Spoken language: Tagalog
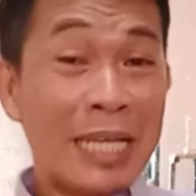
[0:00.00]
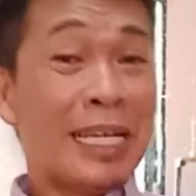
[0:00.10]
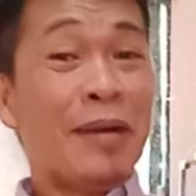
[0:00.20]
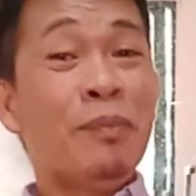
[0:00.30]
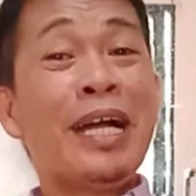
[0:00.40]

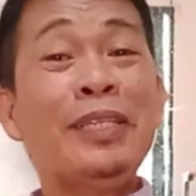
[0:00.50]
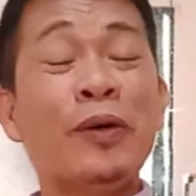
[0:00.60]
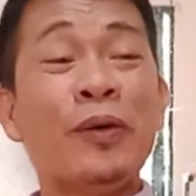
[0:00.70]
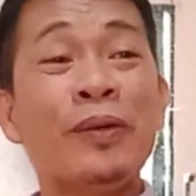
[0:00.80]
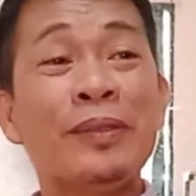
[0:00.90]
Wala siyang
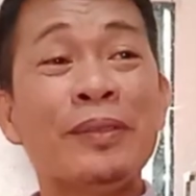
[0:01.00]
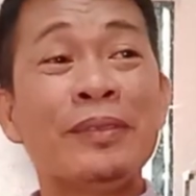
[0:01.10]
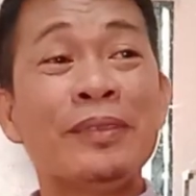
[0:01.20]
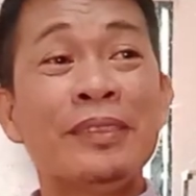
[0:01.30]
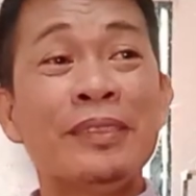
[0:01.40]
abogado.
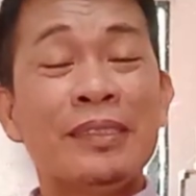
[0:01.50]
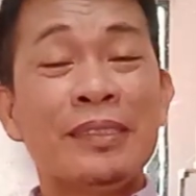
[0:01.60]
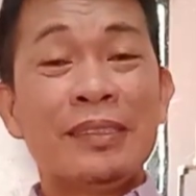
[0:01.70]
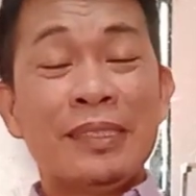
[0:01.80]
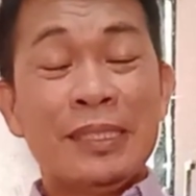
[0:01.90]

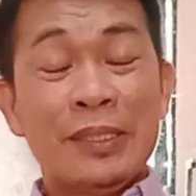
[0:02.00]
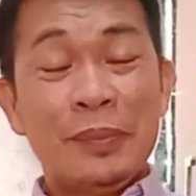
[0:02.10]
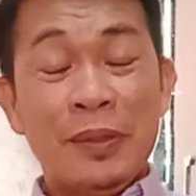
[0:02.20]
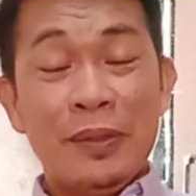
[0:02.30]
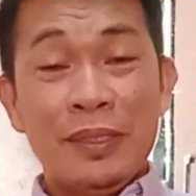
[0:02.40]

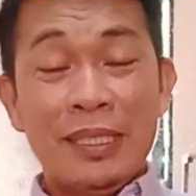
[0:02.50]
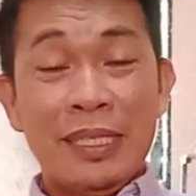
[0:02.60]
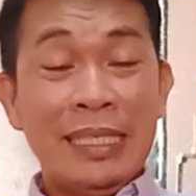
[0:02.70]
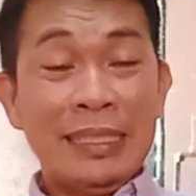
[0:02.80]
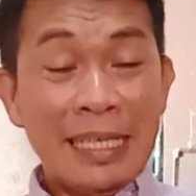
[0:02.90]
Opo.
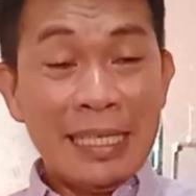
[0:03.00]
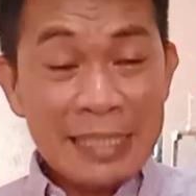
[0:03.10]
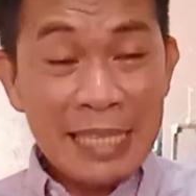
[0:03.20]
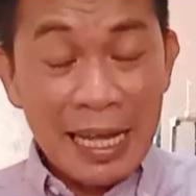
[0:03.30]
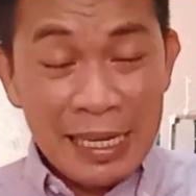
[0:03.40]
At
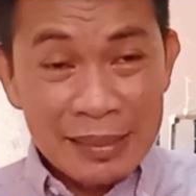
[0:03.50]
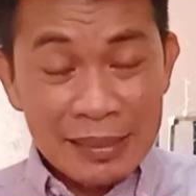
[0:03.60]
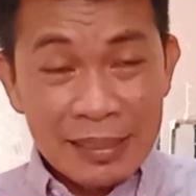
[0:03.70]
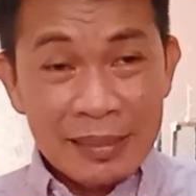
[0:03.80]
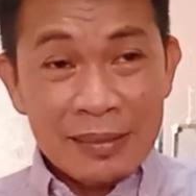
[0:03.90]
uh, siya,
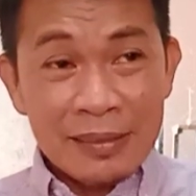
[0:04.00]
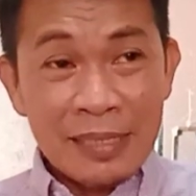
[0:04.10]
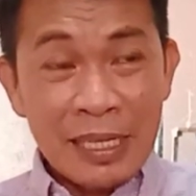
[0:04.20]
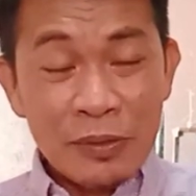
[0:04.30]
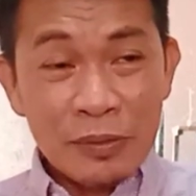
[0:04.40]

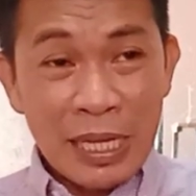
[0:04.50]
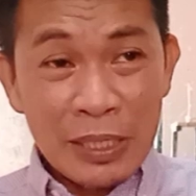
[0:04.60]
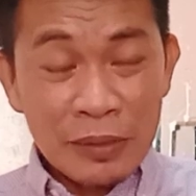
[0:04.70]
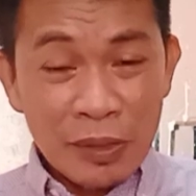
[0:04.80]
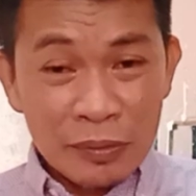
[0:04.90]

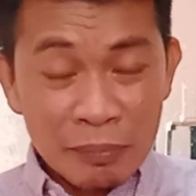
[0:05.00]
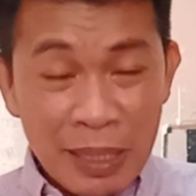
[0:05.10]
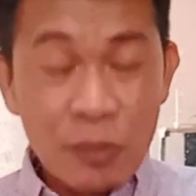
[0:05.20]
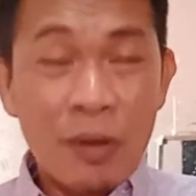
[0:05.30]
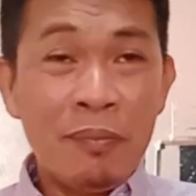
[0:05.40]
lalong-lalo na
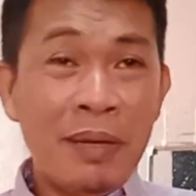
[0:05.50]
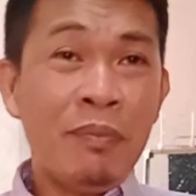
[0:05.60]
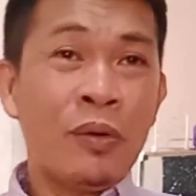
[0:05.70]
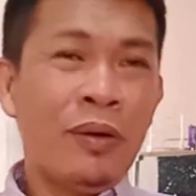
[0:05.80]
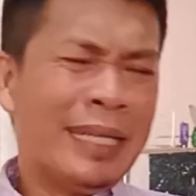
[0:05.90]
kung bago ang
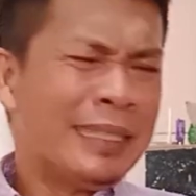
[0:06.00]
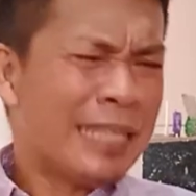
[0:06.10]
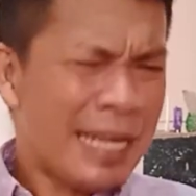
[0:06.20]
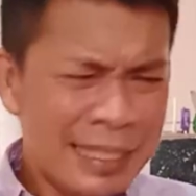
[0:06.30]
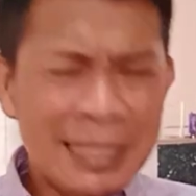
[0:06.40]
membro,
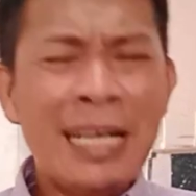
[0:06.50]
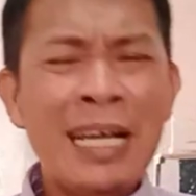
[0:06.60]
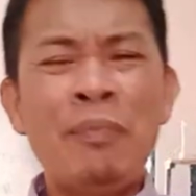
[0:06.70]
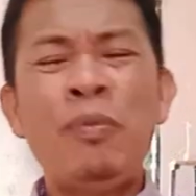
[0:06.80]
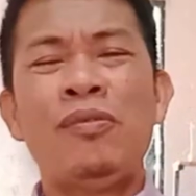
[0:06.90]
at kahit
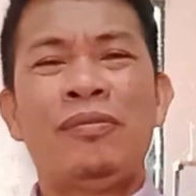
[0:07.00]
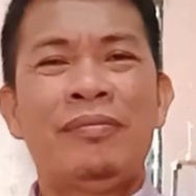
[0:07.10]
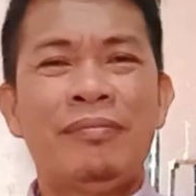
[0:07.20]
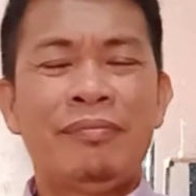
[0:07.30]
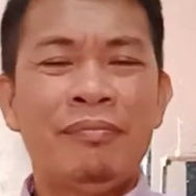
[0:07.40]
na nga
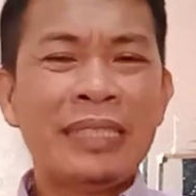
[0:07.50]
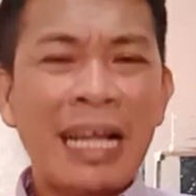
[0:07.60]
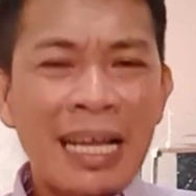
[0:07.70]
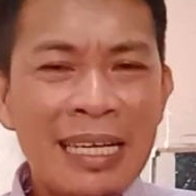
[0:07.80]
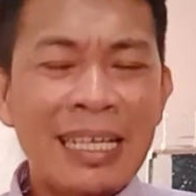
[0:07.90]
po,
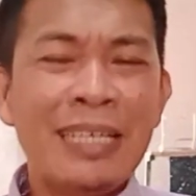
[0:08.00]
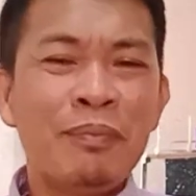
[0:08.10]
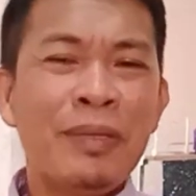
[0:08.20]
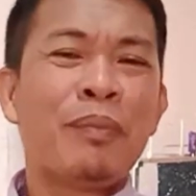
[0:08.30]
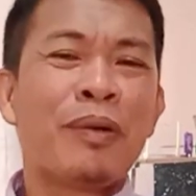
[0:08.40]
matagal ka
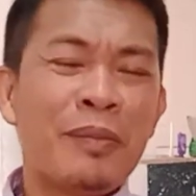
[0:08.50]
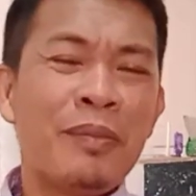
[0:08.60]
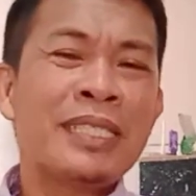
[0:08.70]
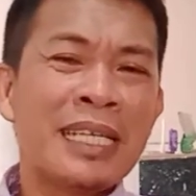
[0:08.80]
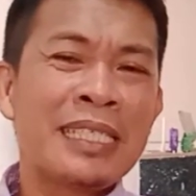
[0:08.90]
ng
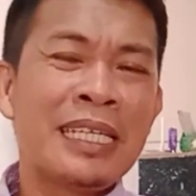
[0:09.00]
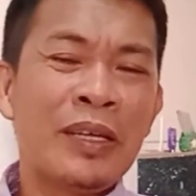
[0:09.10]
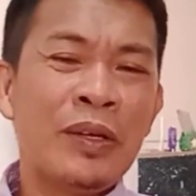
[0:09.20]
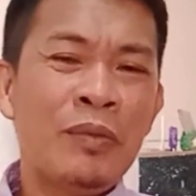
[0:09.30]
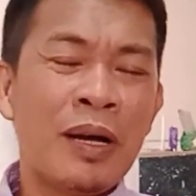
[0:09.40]
membro ng mga
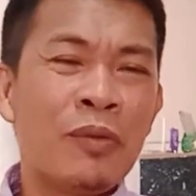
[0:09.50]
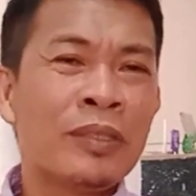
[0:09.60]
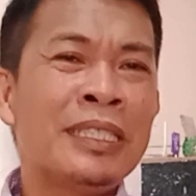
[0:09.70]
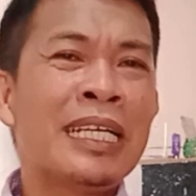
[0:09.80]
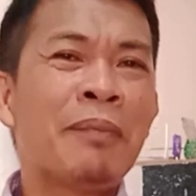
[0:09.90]
saksi ni Jehovah,
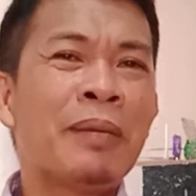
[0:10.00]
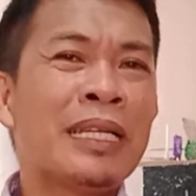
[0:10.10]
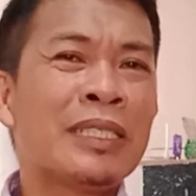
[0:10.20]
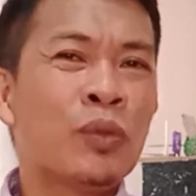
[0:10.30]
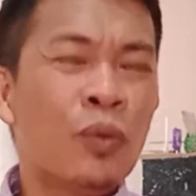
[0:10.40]
kung hindi
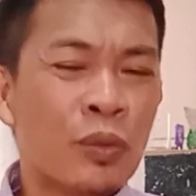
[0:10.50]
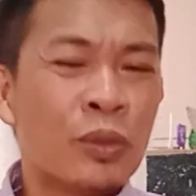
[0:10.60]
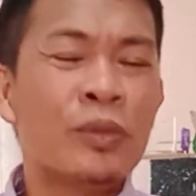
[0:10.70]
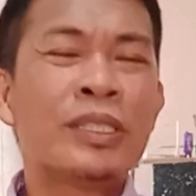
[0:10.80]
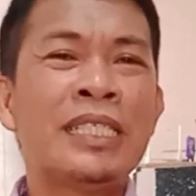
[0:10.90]
ka pa
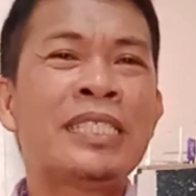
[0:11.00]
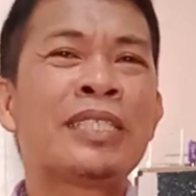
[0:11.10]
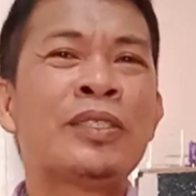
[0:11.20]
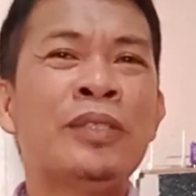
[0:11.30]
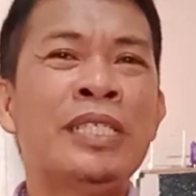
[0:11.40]
nasuong doon sa
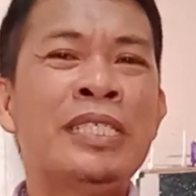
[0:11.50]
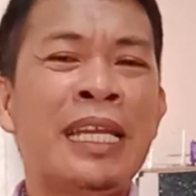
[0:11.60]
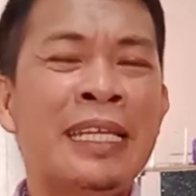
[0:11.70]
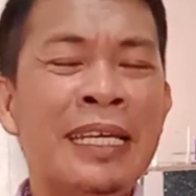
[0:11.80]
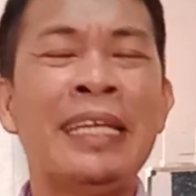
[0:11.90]
isang
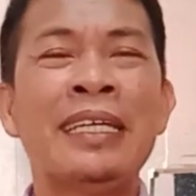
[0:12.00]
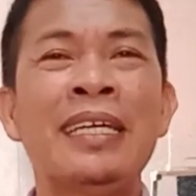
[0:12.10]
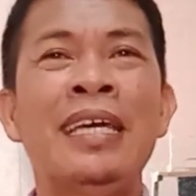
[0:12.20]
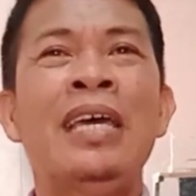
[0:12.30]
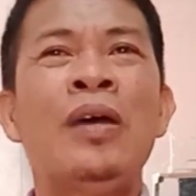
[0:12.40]
judicial
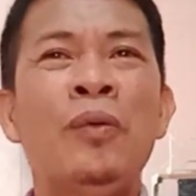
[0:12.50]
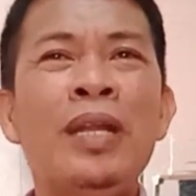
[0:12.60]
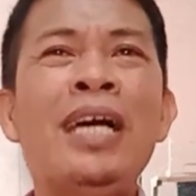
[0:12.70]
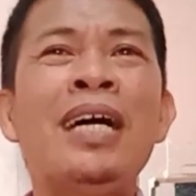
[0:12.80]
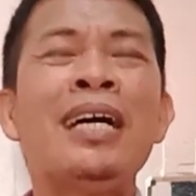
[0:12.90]
hearing,
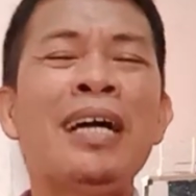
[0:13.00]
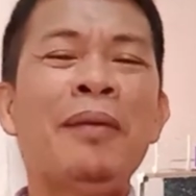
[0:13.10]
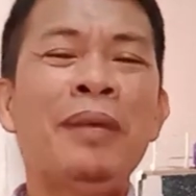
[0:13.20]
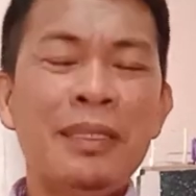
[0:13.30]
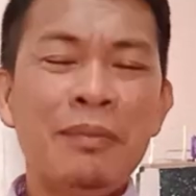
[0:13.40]
wala
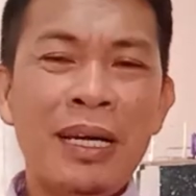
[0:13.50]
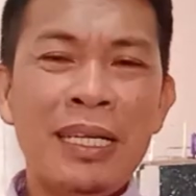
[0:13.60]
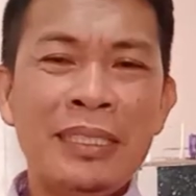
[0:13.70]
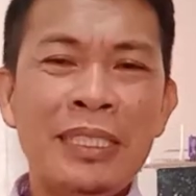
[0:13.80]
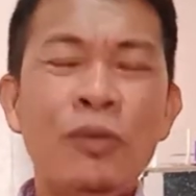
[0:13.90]
kang
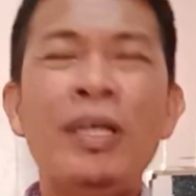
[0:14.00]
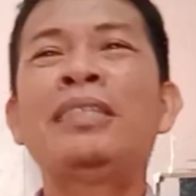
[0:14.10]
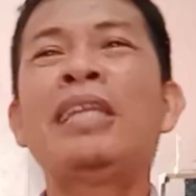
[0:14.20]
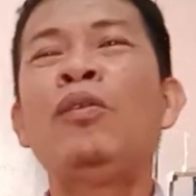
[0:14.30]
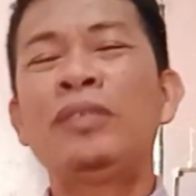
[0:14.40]
kamalay-malay dito
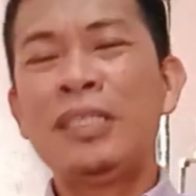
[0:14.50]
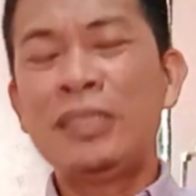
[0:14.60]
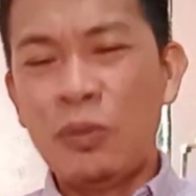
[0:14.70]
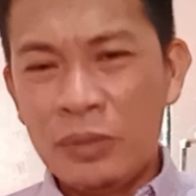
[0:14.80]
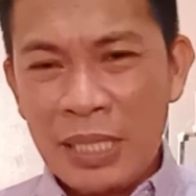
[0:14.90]
kaya
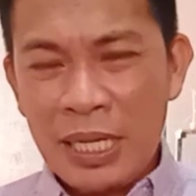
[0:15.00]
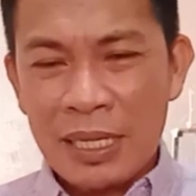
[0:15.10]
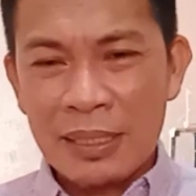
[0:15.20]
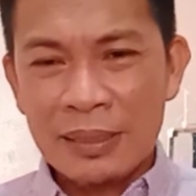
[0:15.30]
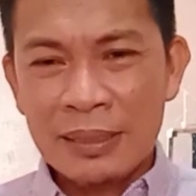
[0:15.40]
takot na takot
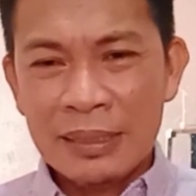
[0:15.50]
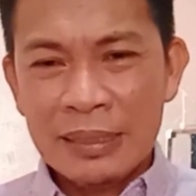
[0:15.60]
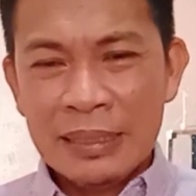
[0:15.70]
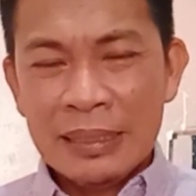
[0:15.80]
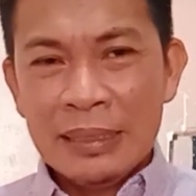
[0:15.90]
ka.
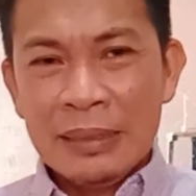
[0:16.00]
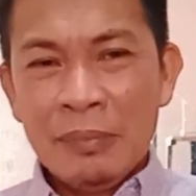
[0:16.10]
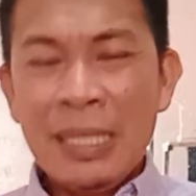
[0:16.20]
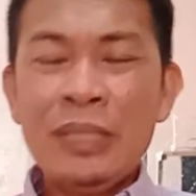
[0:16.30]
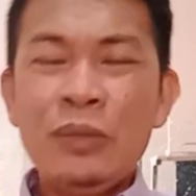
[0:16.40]

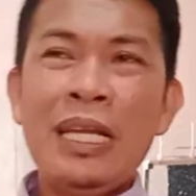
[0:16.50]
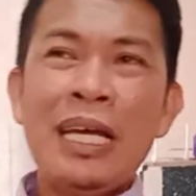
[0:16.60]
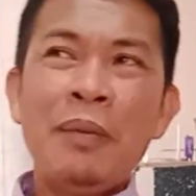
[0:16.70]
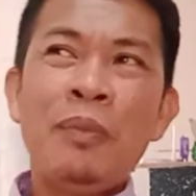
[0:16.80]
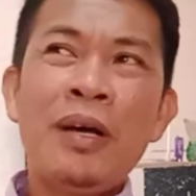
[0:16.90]
Bakit
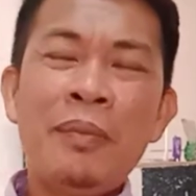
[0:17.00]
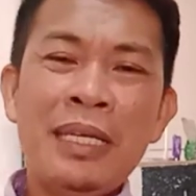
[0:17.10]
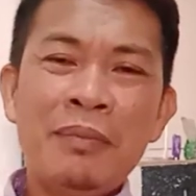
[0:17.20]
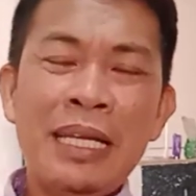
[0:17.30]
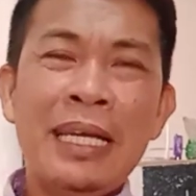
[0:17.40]
wala ka pong
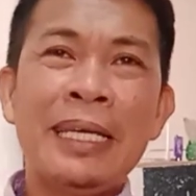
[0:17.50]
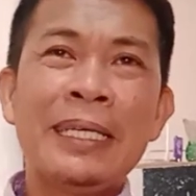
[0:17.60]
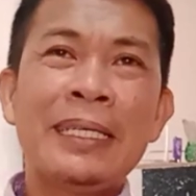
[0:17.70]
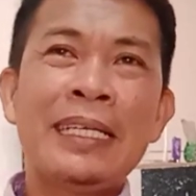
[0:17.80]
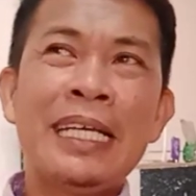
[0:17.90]

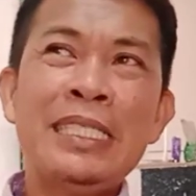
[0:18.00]
kamalay-malay?